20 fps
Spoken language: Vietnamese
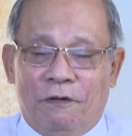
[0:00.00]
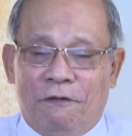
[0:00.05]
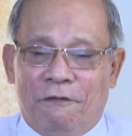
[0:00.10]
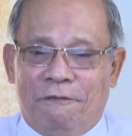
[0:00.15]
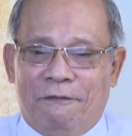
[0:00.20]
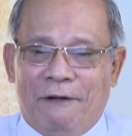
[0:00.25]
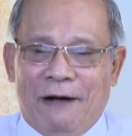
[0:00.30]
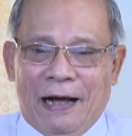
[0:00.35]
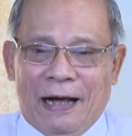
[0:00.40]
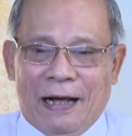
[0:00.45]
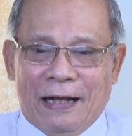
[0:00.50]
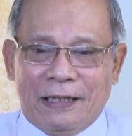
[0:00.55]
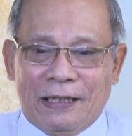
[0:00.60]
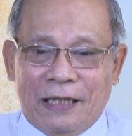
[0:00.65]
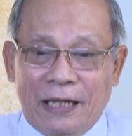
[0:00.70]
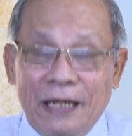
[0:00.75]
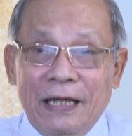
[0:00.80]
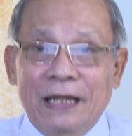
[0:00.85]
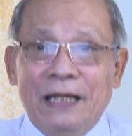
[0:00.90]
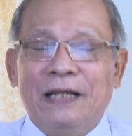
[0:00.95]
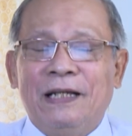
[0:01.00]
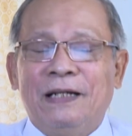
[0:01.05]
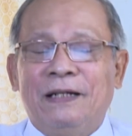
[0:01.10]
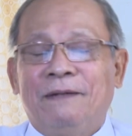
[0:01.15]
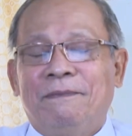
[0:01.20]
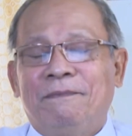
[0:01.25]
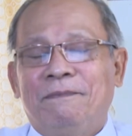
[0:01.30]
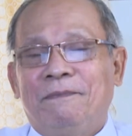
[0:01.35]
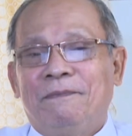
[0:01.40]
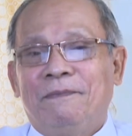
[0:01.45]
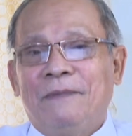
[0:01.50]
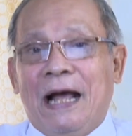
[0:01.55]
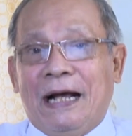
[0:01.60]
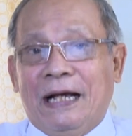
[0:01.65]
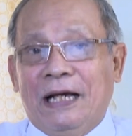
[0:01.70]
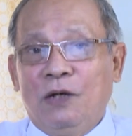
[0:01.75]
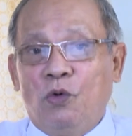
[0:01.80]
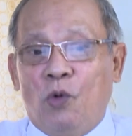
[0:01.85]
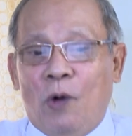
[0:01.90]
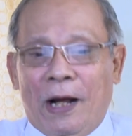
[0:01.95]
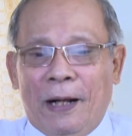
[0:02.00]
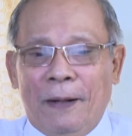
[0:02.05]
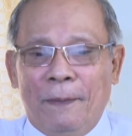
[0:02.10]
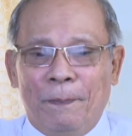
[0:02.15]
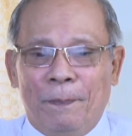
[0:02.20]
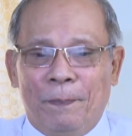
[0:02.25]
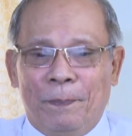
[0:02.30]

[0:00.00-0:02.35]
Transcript: và thi đạt kết quả